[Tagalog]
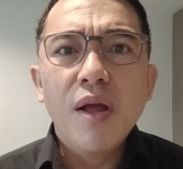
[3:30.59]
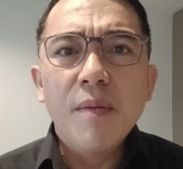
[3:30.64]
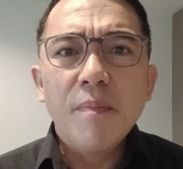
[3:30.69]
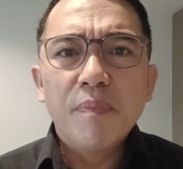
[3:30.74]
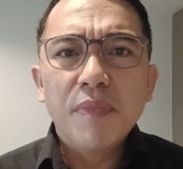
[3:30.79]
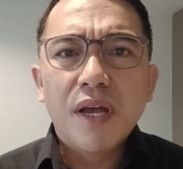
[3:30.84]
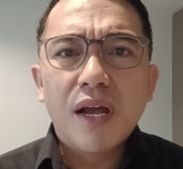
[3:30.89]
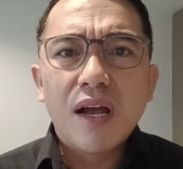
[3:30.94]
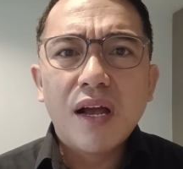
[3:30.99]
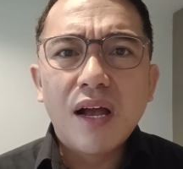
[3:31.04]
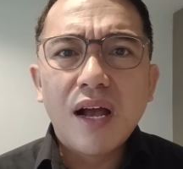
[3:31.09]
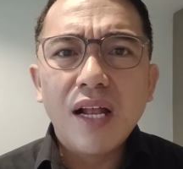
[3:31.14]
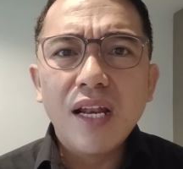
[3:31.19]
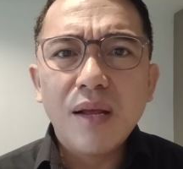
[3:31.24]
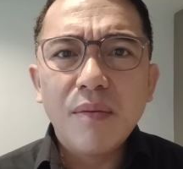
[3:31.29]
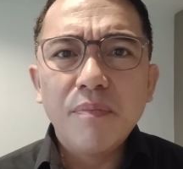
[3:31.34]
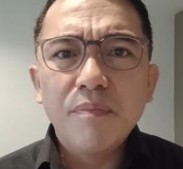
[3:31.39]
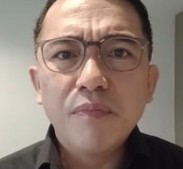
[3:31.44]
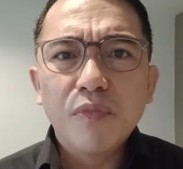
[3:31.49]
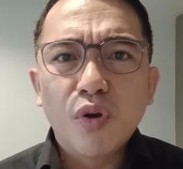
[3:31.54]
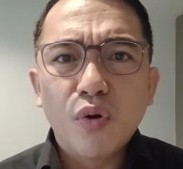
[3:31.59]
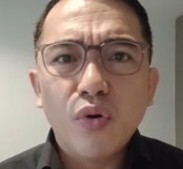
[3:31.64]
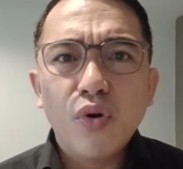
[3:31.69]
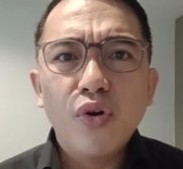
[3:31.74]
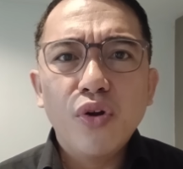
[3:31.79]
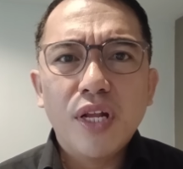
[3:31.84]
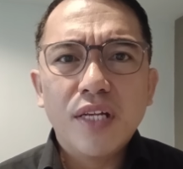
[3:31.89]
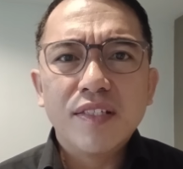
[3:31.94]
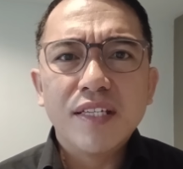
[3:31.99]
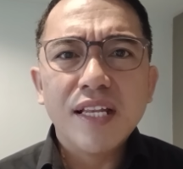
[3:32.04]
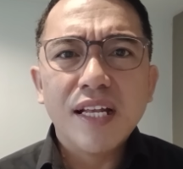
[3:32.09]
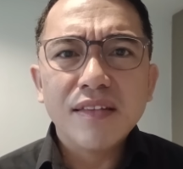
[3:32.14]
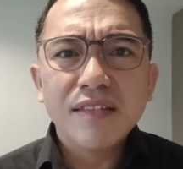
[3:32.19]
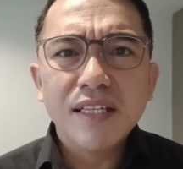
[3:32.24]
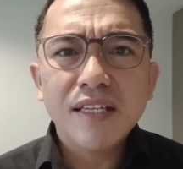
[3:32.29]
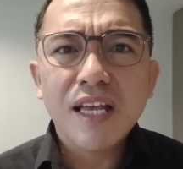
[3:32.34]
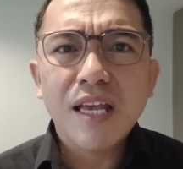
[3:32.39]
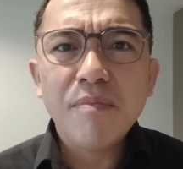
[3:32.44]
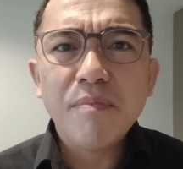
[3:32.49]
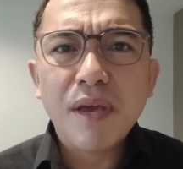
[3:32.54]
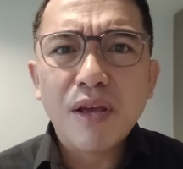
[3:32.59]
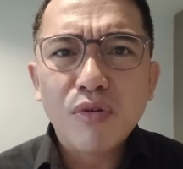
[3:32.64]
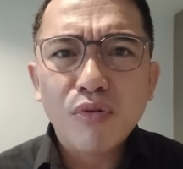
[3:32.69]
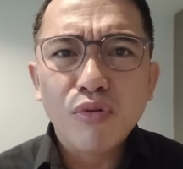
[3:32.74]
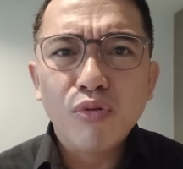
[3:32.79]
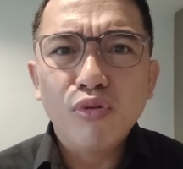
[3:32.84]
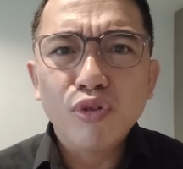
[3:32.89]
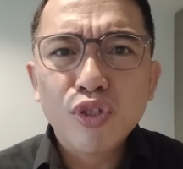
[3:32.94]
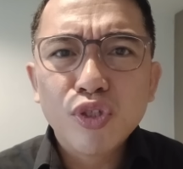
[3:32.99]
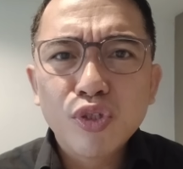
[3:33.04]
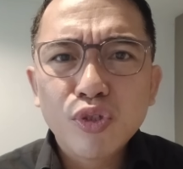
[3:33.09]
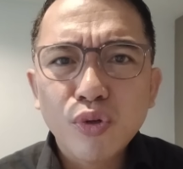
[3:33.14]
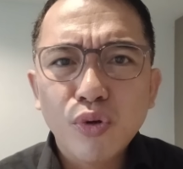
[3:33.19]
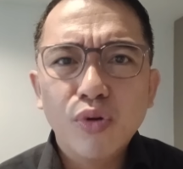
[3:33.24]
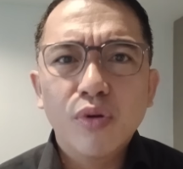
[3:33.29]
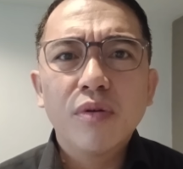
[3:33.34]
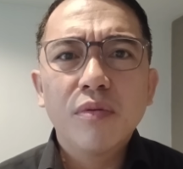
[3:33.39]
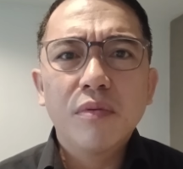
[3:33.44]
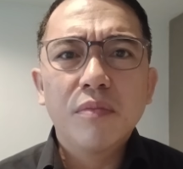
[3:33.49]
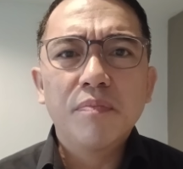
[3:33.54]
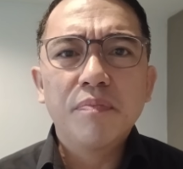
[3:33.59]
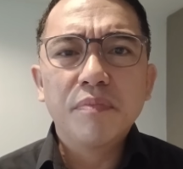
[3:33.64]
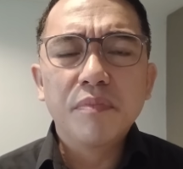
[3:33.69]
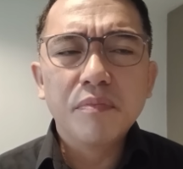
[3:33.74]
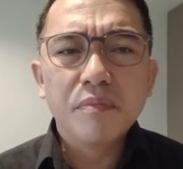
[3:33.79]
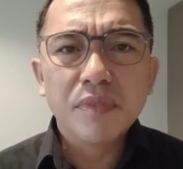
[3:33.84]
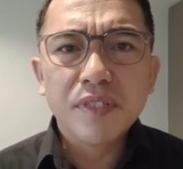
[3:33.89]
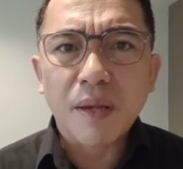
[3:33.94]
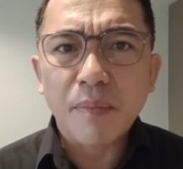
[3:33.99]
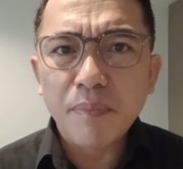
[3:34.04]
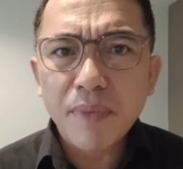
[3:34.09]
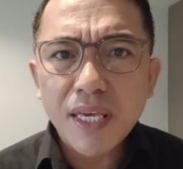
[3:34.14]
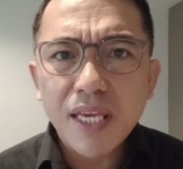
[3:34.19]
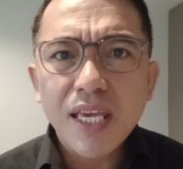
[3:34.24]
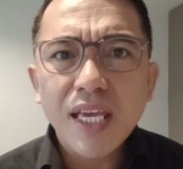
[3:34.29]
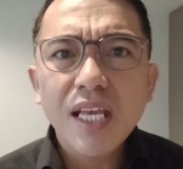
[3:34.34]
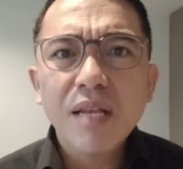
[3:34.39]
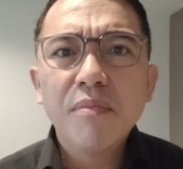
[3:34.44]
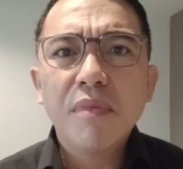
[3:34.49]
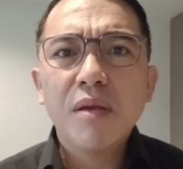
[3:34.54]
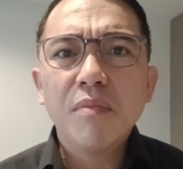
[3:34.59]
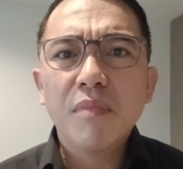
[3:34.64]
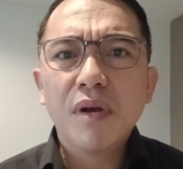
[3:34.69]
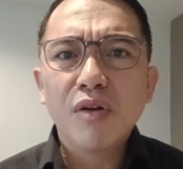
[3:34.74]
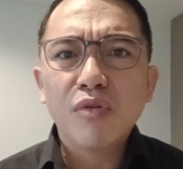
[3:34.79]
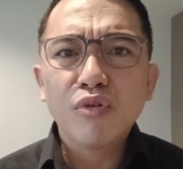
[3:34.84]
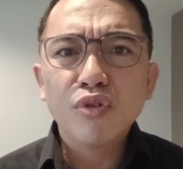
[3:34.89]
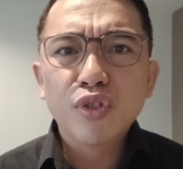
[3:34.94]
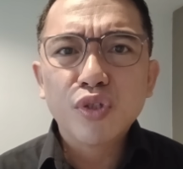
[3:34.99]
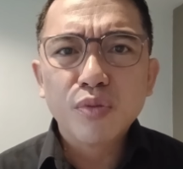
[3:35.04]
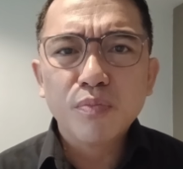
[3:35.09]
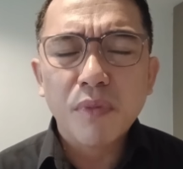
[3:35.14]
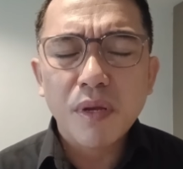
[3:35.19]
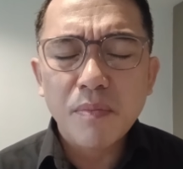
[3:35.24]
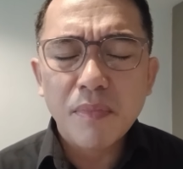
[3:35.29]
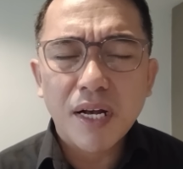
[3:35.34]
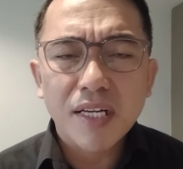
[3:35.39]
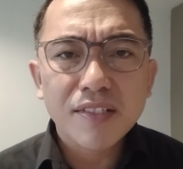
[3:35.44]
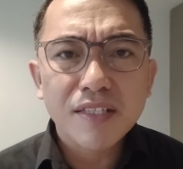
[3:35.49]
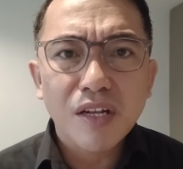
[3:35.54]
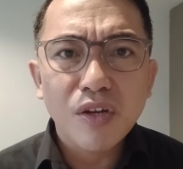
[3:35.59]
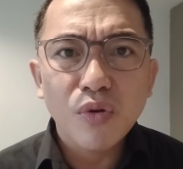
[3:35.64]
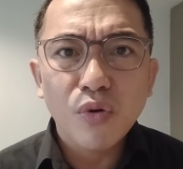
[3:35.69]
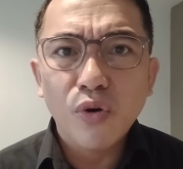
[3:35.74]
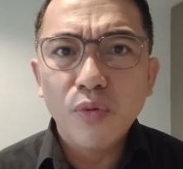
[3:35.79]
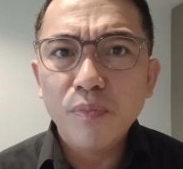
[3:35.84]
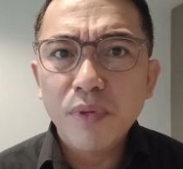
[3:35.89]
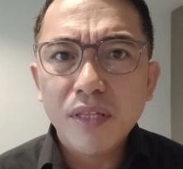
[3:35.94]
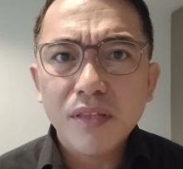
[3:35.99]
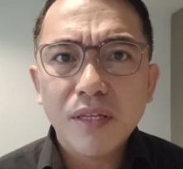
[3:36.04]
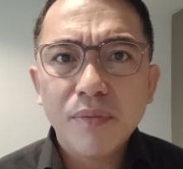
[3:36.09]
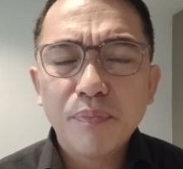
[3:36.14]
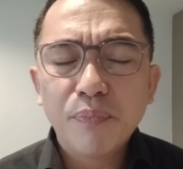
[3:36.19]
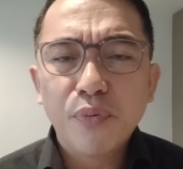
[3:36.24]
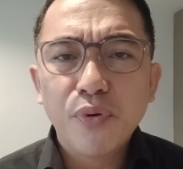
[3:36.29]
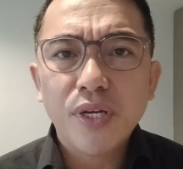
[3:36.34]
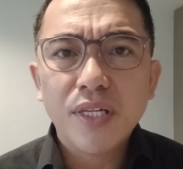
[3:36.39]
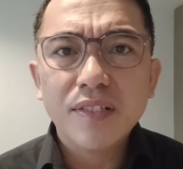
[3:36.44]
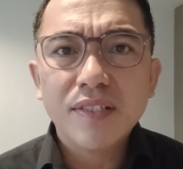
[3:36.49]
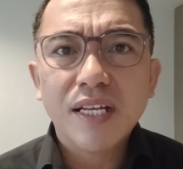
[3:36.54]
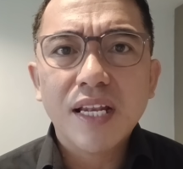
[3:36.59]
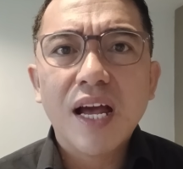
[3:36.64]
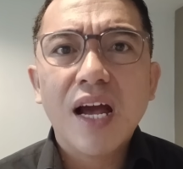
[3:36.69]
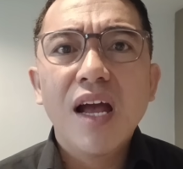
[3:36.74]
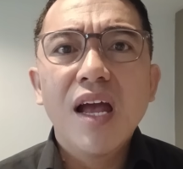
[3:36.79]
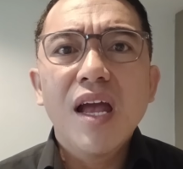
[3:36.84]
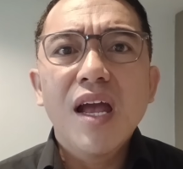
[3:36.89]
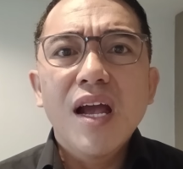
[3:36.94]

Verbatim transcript: na alam ko na sila din ay merong gustong sabihin, may mga, gust- may mga saloobin din po yan sila.